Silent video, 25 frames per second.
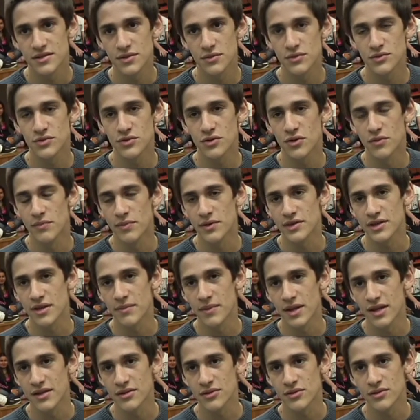según su
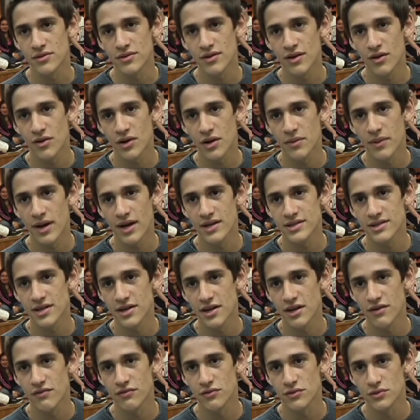comportamiento y lo que van a ser
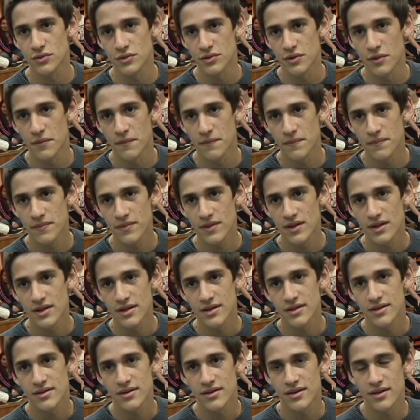en el futuro.
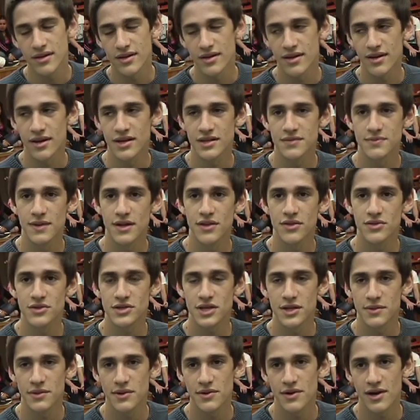Y les mando a
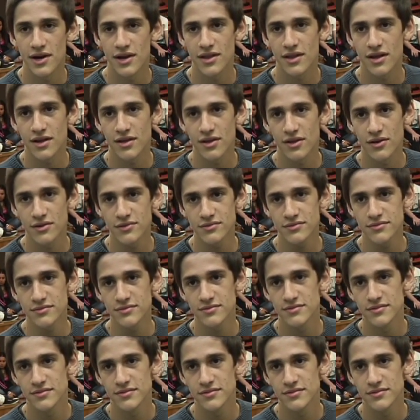escribir una redacción